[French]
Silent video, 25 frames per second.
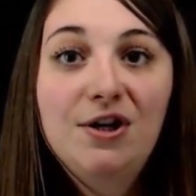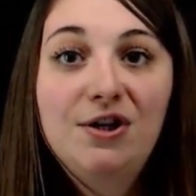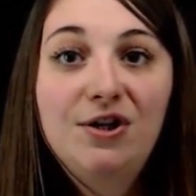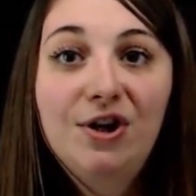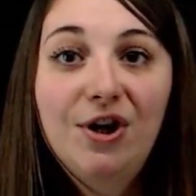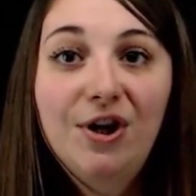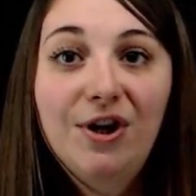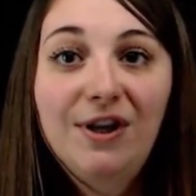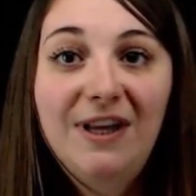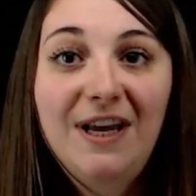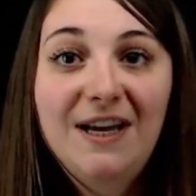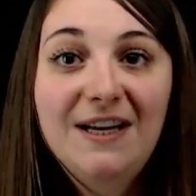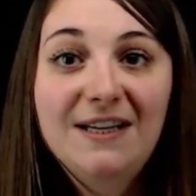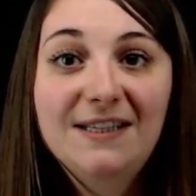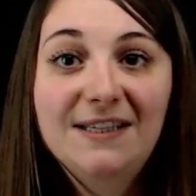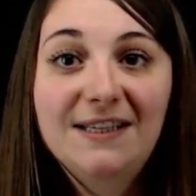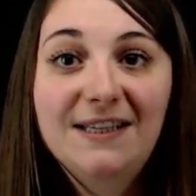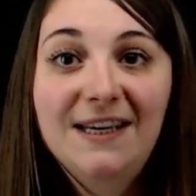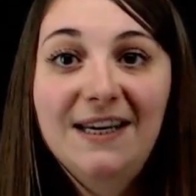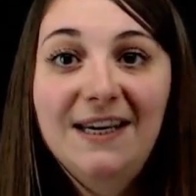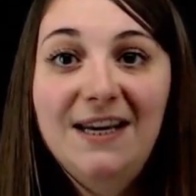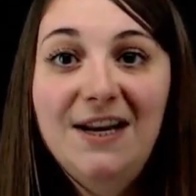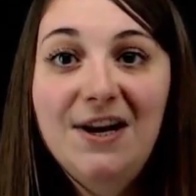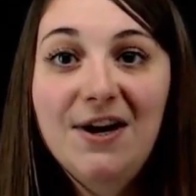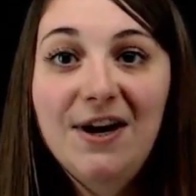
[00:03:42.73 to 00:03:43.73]
Je
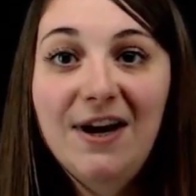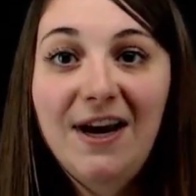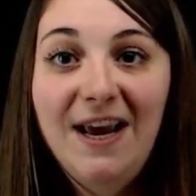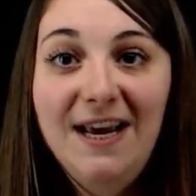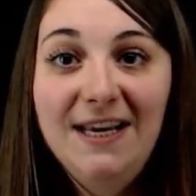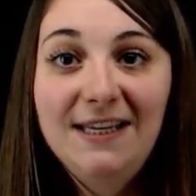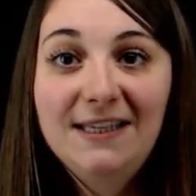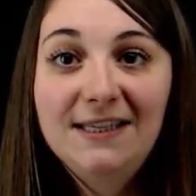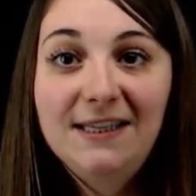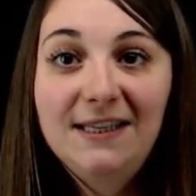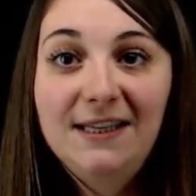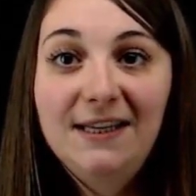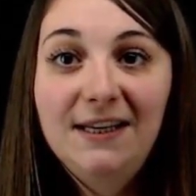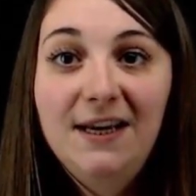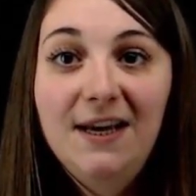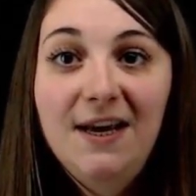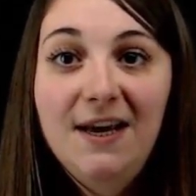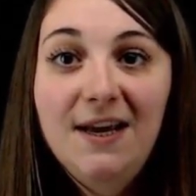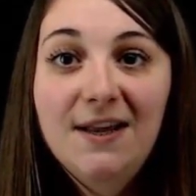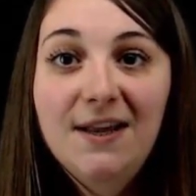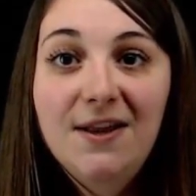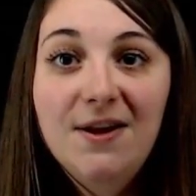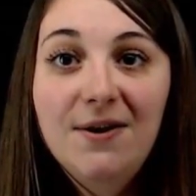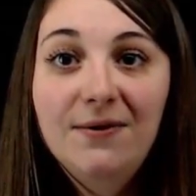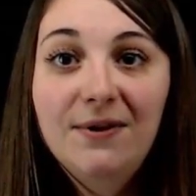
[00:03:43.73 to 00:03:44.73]
retranscris le reste.
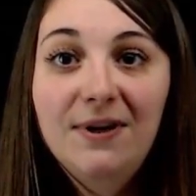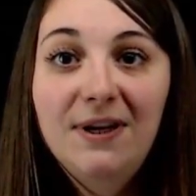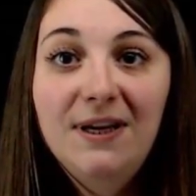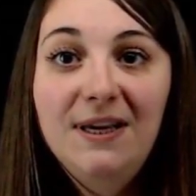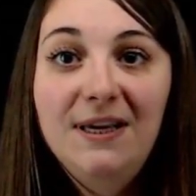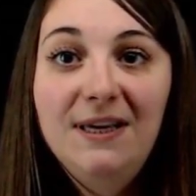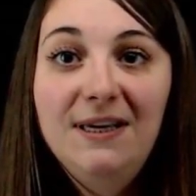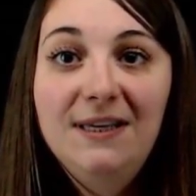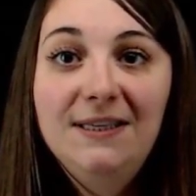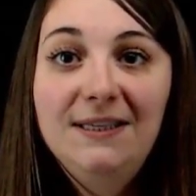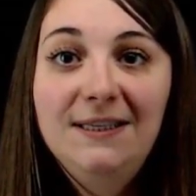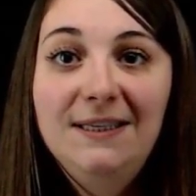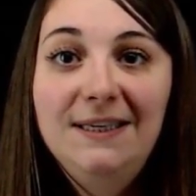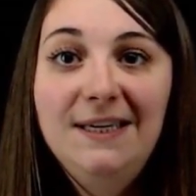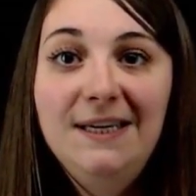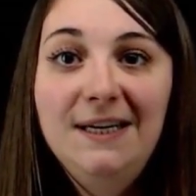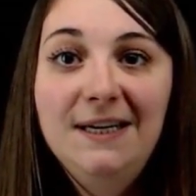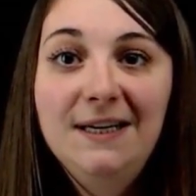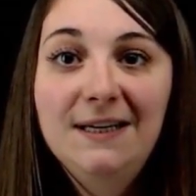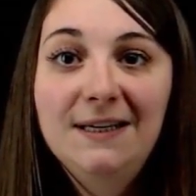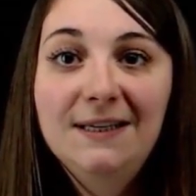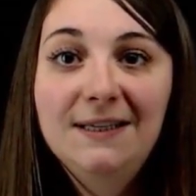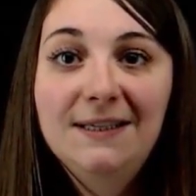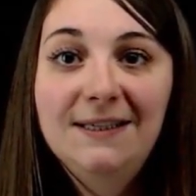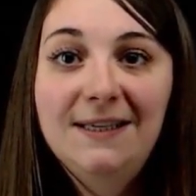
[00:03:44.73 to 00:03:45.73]
Donc,
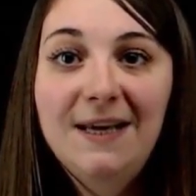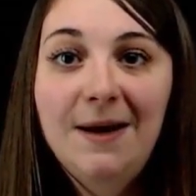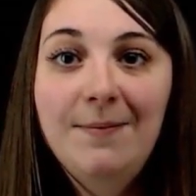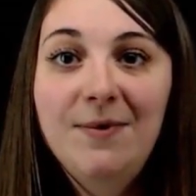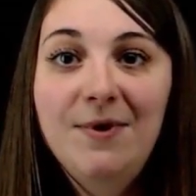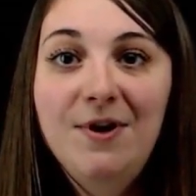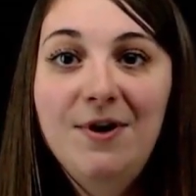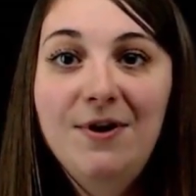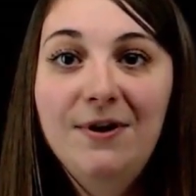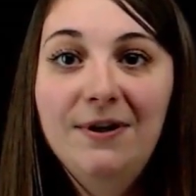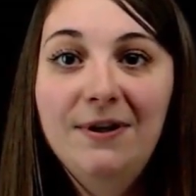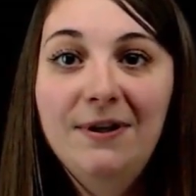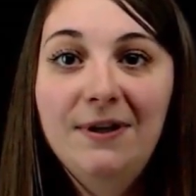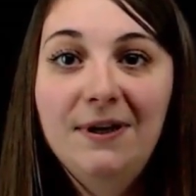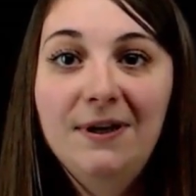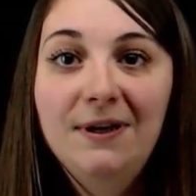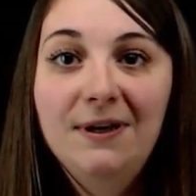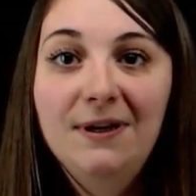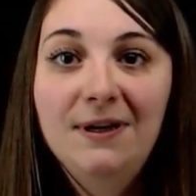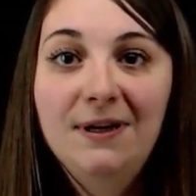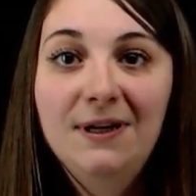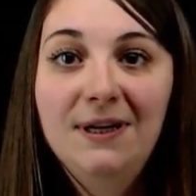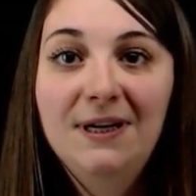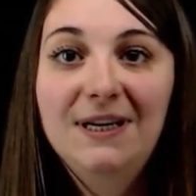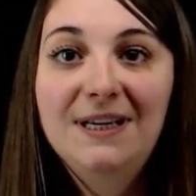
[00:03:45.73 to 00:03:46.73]
ici, ça me donne
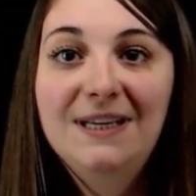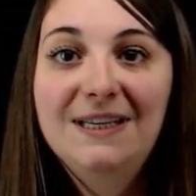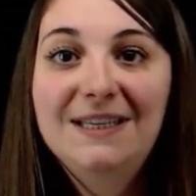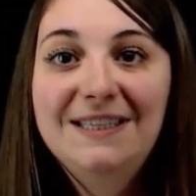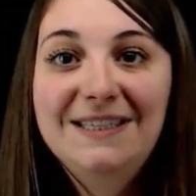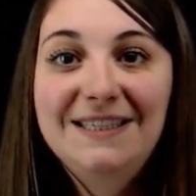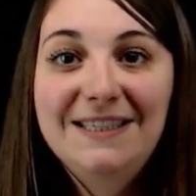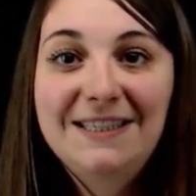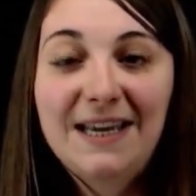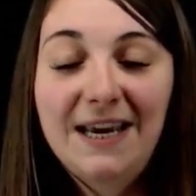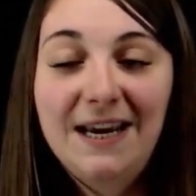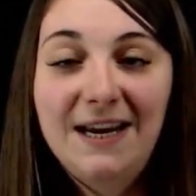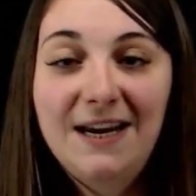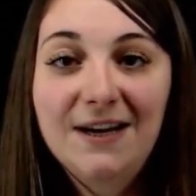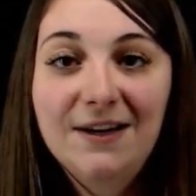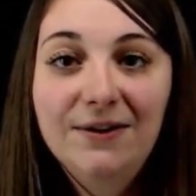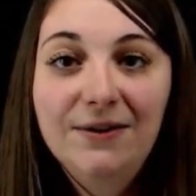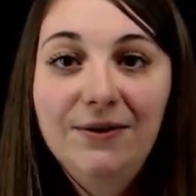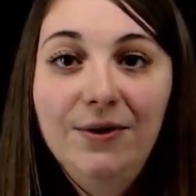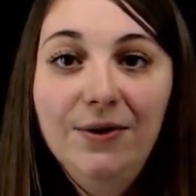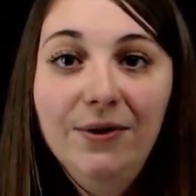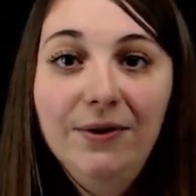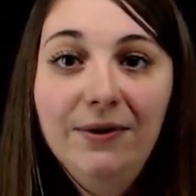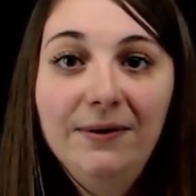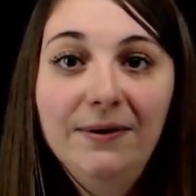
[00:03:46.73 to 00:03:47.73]

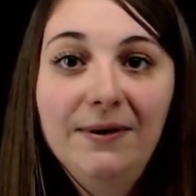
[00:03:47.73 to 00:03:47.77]
52.